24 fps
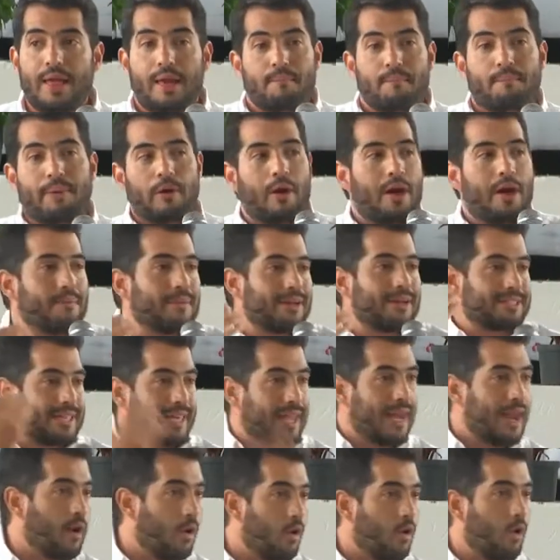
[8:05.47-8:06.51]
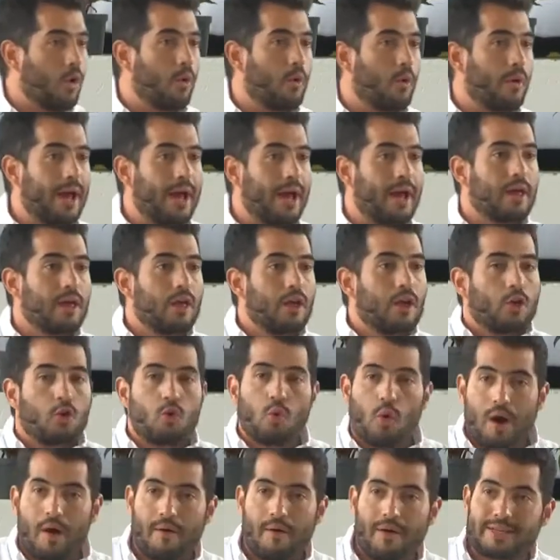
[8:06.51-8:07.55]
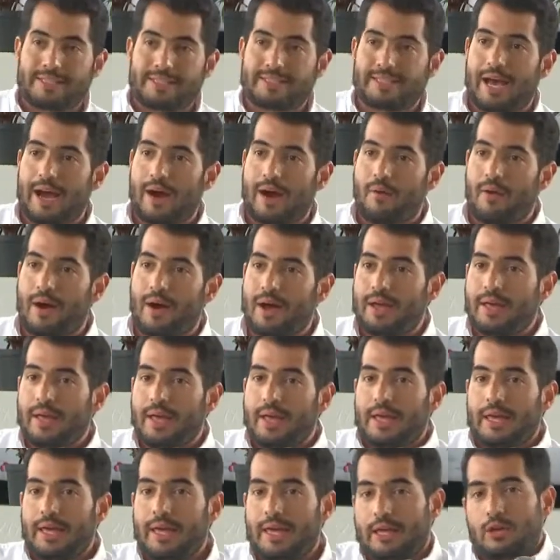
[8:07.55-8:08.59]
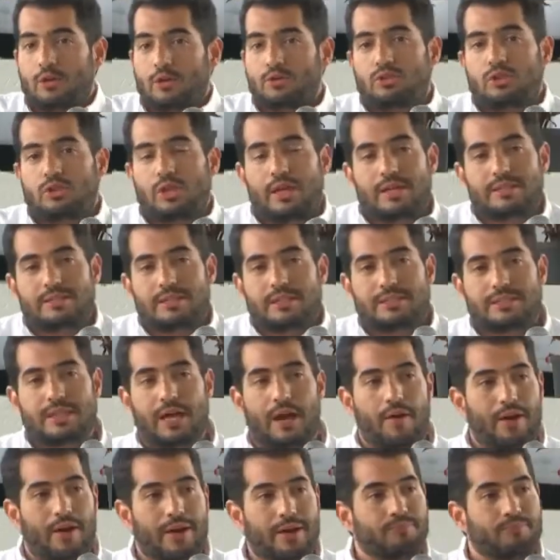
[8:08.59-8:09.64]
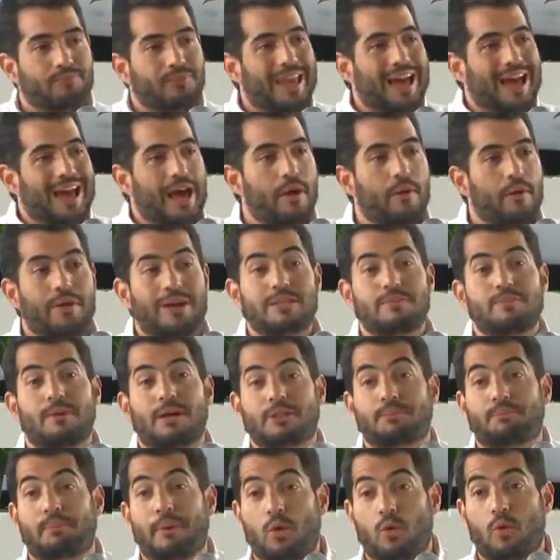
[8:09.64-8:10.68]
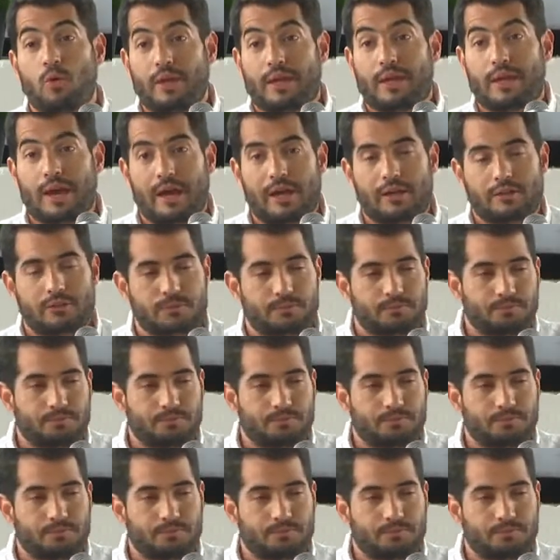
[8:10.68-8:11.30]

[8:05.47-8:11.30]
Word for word: pero además que la obra no avanzaba y que ustedes estaban cada vez más perjudicados.